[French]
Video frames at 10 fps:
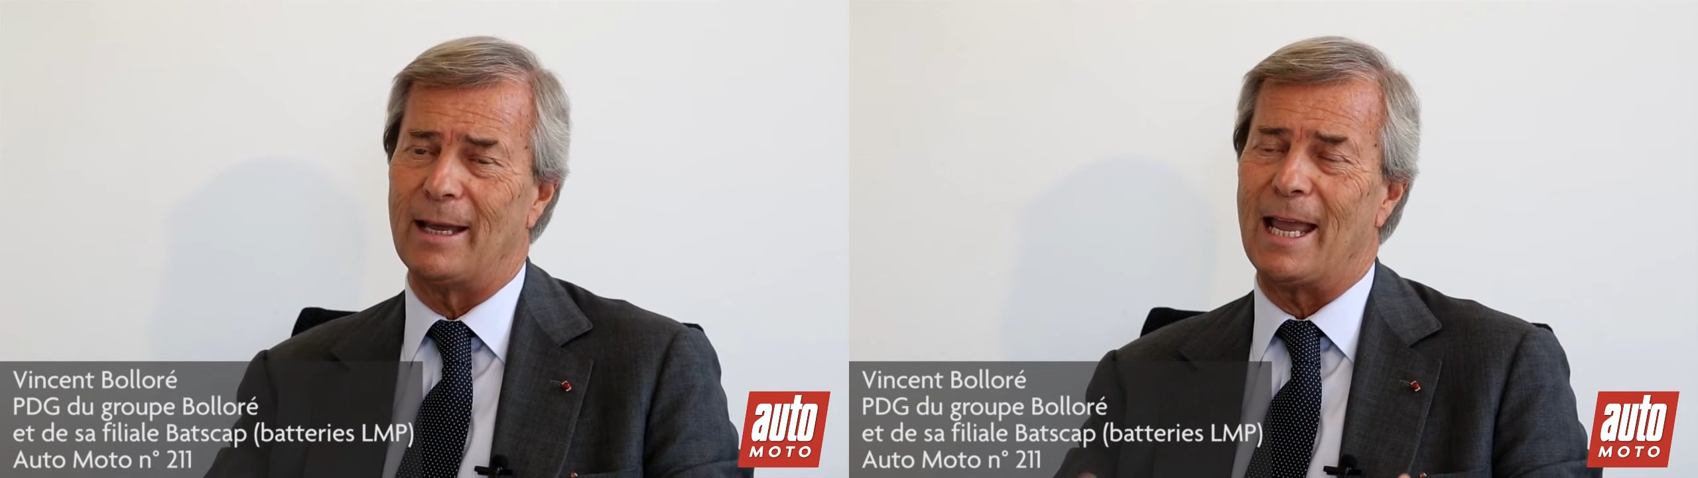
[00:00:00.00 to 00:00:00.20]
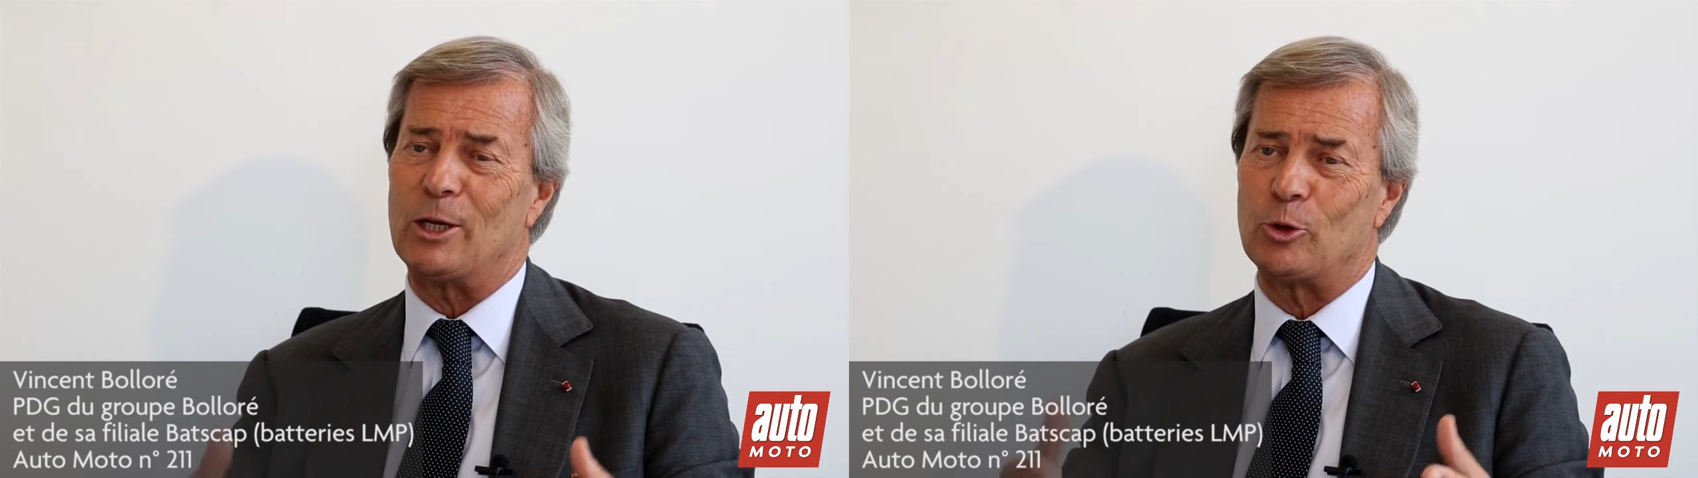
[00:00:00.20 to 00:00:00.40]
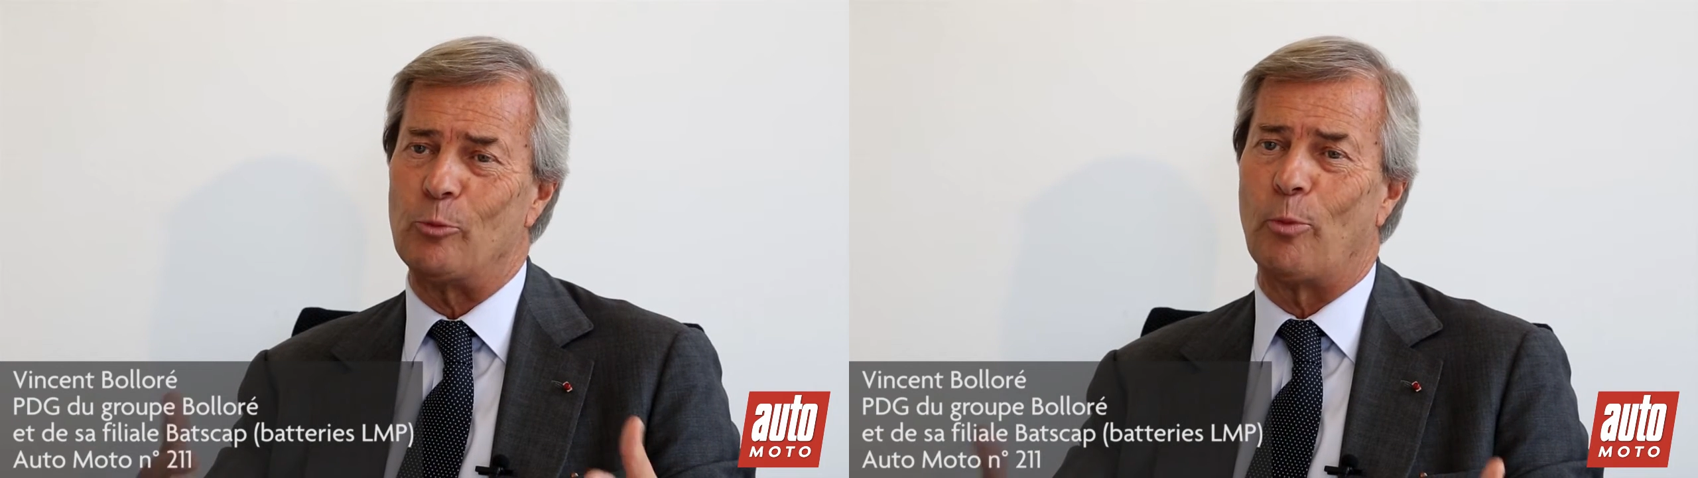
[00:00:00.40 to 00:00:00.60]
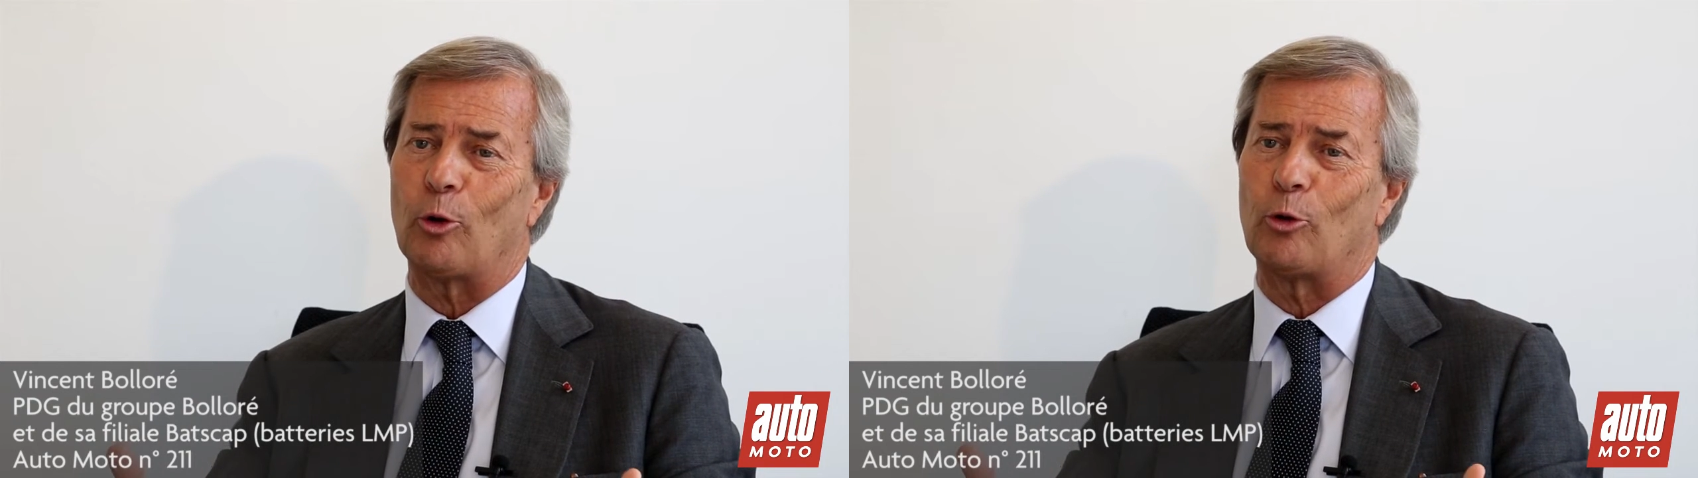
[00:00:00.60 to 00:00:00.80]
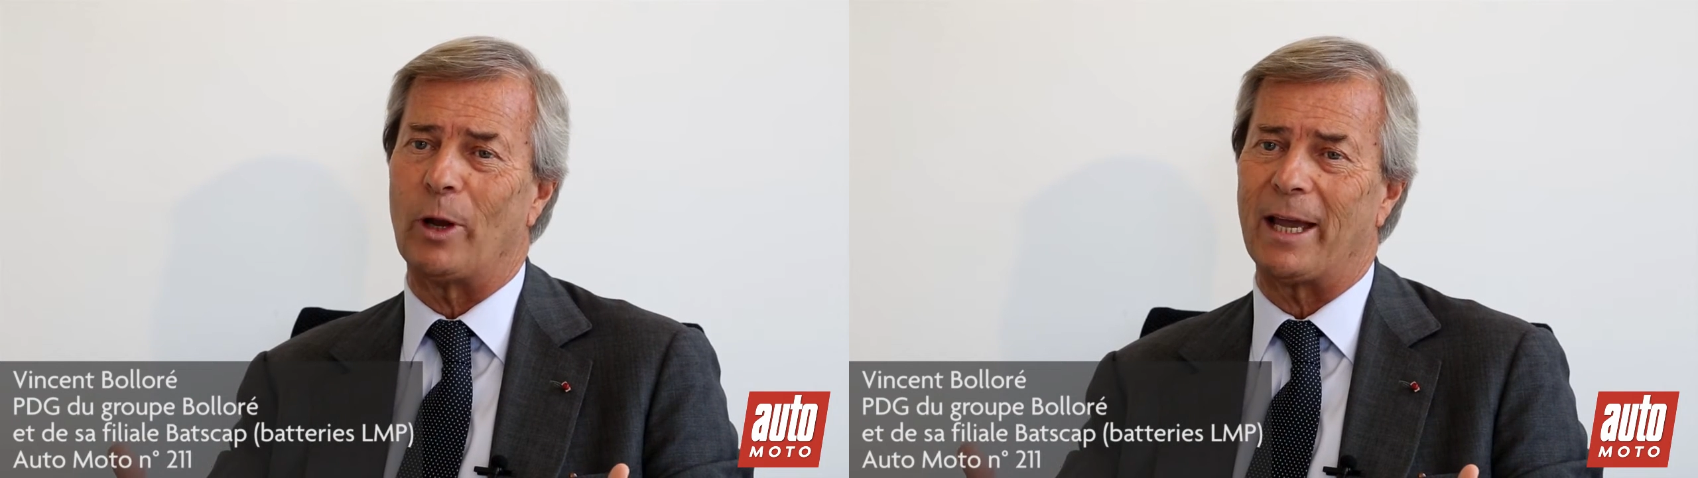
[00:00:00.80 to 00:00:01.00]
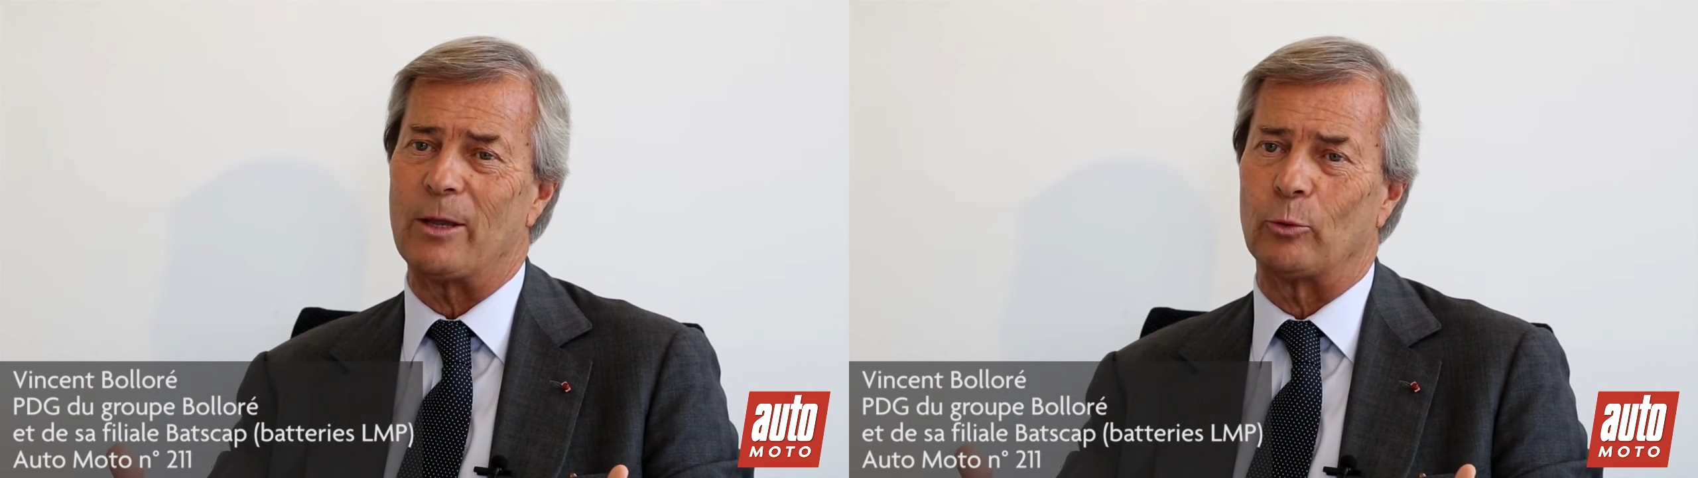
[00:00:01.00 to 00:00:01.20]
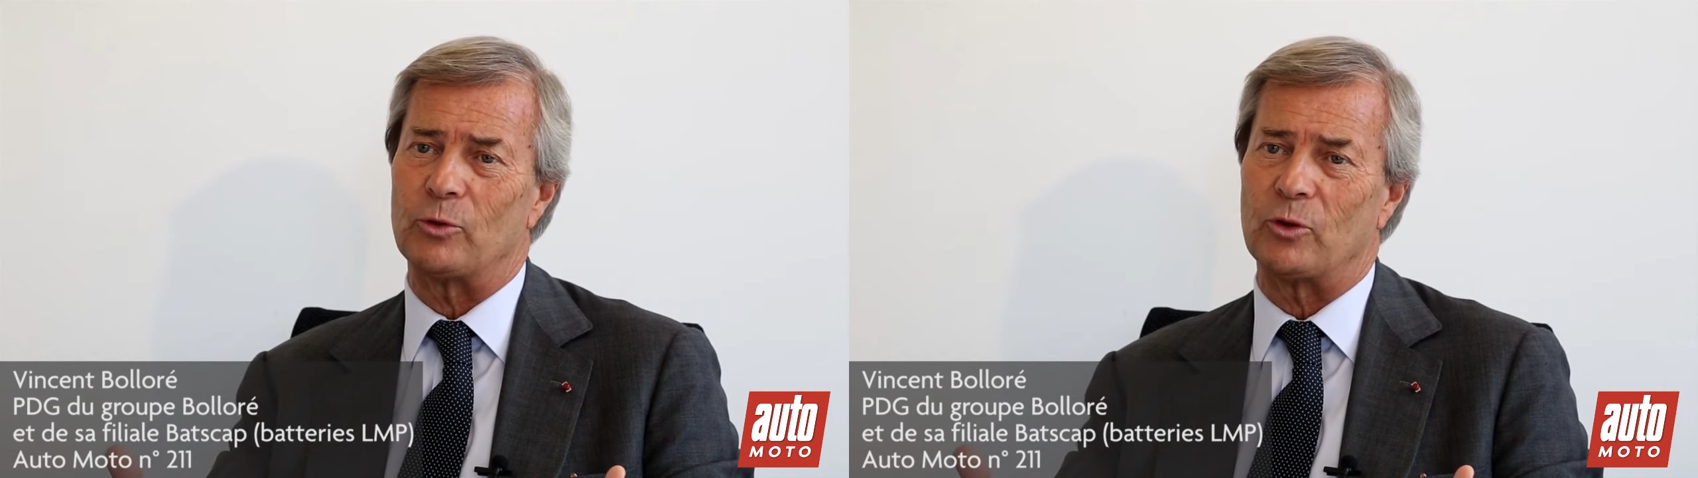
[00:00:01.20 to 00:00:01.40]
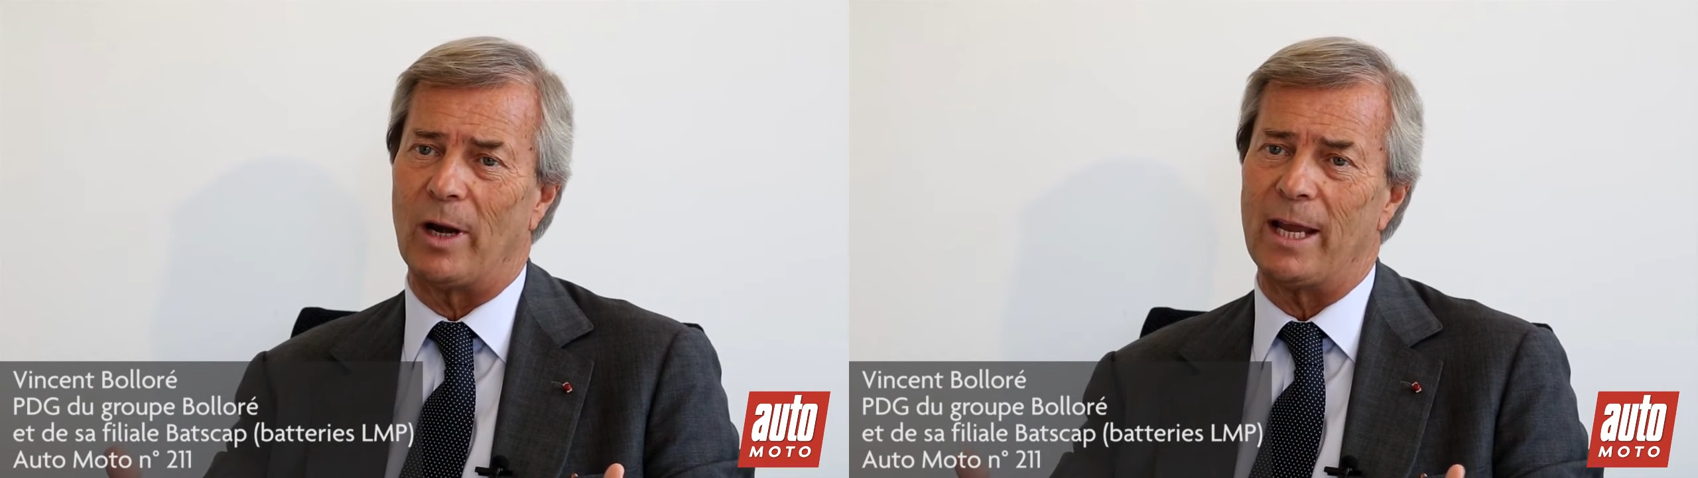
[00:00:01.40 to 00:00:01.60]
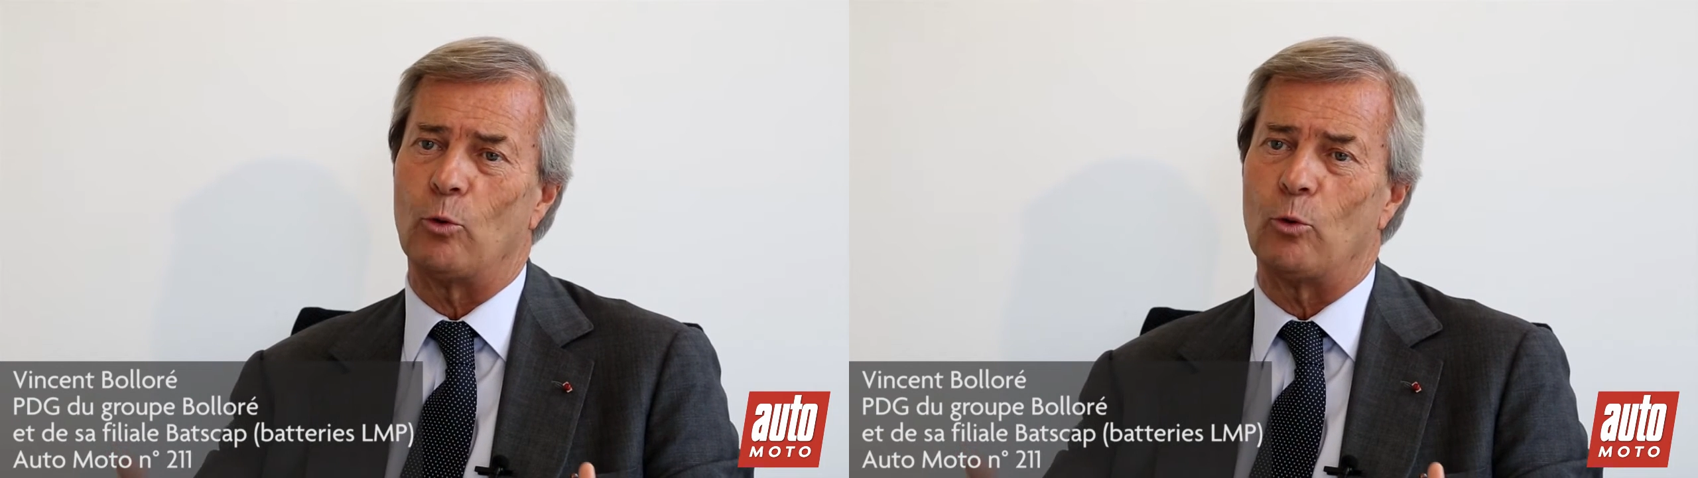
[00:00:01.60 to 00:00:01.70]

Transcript: elles supportent les rayons du soleil.